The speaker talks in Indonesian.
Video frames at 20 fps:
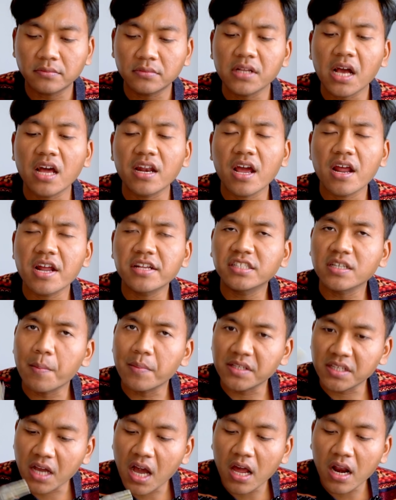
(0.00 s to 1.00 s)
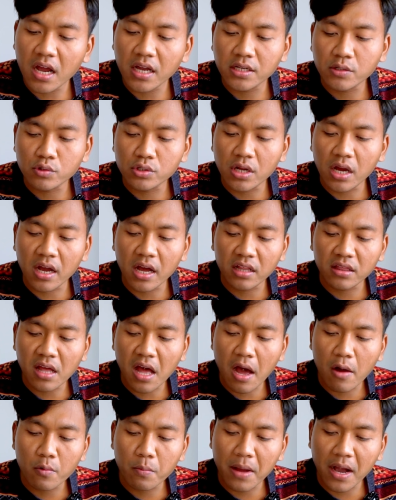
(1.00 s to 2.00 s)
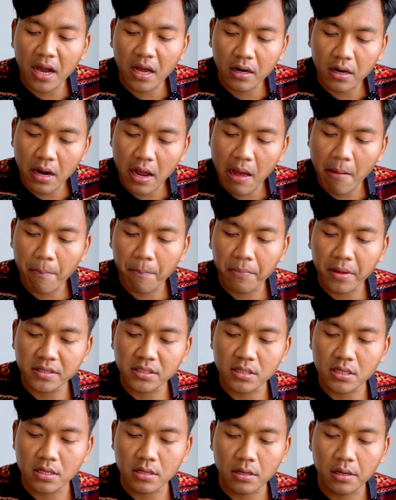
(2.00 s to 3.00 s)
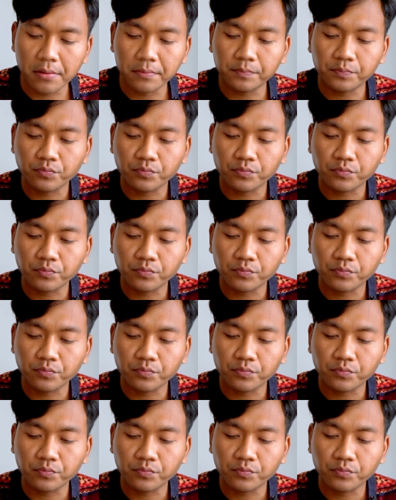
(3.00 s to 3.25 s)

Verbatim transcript: anak-anak zaman sekarang ini udah nggak tahu makanan apa sih ini